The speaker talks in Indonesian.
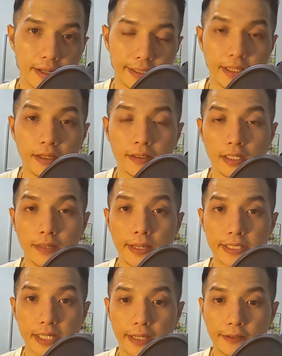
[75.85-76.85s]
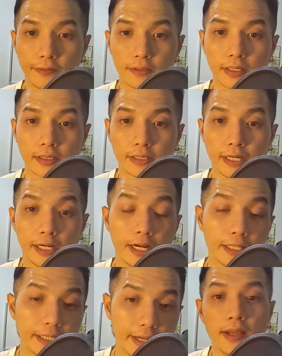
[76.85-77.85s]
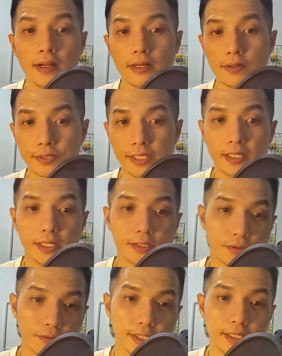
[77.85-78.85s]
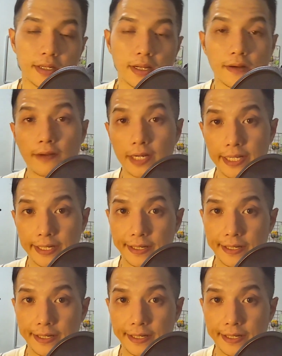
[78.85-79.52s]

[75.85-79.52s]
ya. Jadi BCA itu terdiri dari tiga, leusin, isoleusin, dan valin.